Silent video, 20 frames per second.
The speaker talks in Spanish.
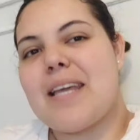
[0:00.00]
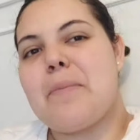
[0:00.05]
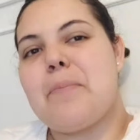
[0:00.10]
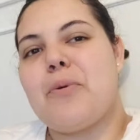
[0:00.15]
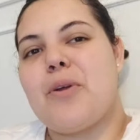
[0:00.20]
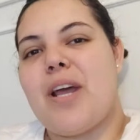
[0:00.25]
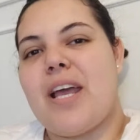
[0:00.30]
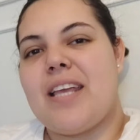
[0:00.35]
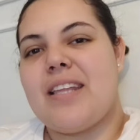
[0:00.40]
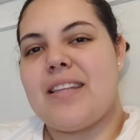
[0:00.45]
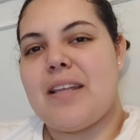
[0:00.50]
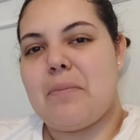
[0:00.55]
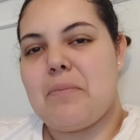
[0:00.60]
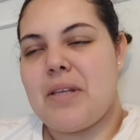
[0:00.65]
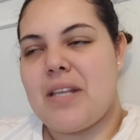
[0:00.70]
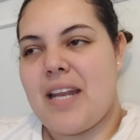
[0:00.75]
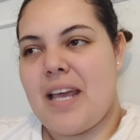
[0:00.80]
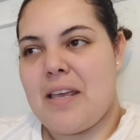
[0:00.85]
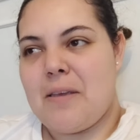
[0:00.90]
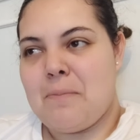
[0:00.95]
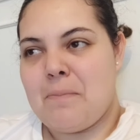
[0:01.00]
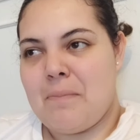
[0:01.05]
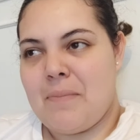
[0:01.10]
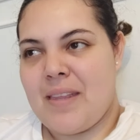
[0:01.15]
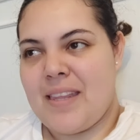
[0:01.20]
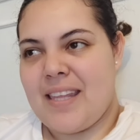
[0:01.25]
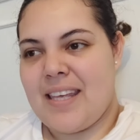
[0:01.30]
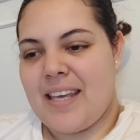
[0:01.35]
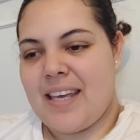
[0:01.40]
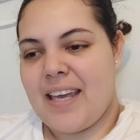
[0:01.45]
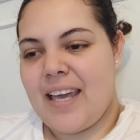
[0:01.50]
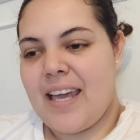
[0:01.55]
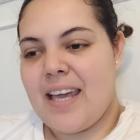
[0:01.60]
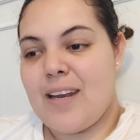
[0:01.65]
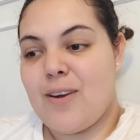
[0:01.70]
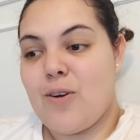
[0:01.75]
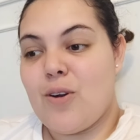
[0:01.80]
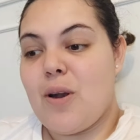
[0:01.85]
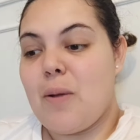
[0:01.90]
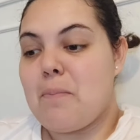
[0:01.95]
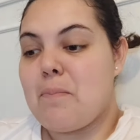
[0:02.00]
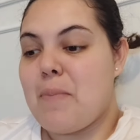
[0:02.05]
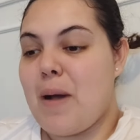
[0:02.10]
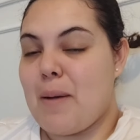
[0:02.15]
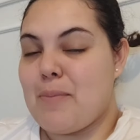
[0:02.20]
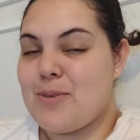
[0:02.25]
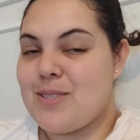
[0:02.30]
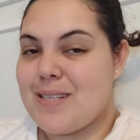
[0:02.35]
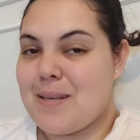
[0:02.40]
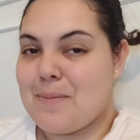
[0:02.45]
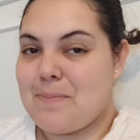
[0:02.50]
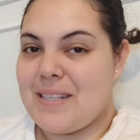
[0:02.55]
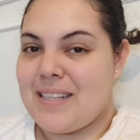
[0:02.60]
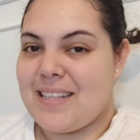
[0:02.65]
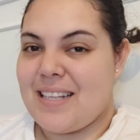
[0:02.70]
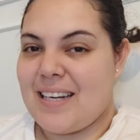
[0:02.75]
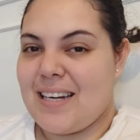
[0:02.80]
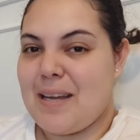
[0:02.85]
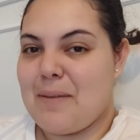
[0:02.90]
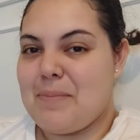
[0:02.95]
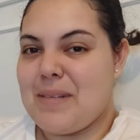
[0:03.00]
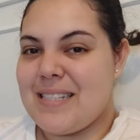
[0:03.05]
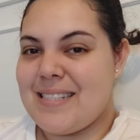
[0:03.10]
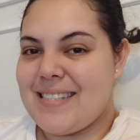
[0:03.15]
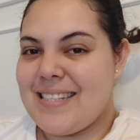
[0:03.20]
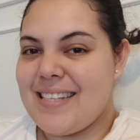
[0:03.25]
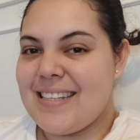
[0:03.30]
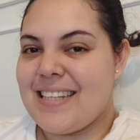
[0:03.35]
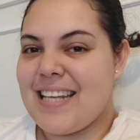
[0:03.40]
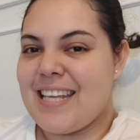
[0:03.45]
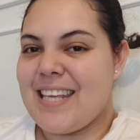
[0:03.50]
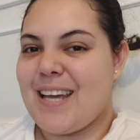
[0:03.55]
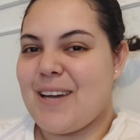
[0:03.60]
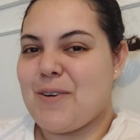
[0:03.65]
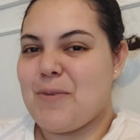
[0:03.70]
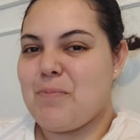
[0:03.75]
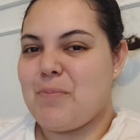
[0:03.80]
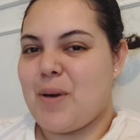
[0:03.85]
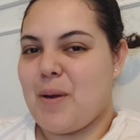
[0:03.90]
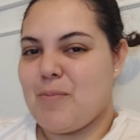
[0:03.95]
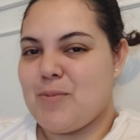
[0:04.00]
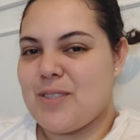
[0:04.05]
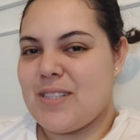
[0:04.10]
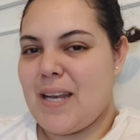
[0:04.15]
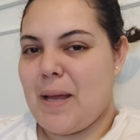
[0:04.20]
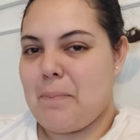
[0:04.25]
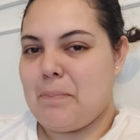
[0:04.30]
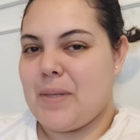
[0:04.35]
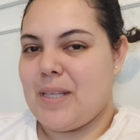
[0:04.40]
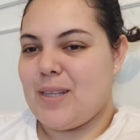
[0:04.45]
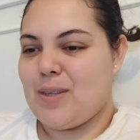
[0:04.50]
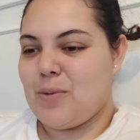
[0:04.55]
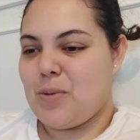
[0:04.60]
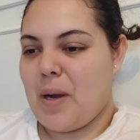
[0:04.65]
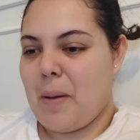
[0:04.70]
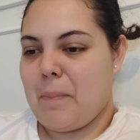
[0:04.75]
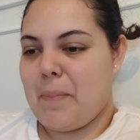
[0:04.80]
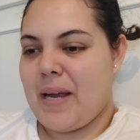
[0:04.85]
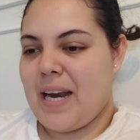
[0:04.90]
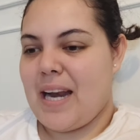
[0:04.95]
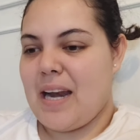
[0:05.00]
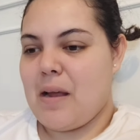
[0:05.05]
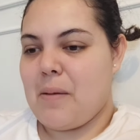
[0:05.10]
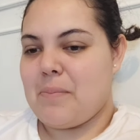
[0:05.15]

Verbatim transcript: que por ahí también ahí me dijeron, vamos a pintar la mesita, ya compramos la pintura para la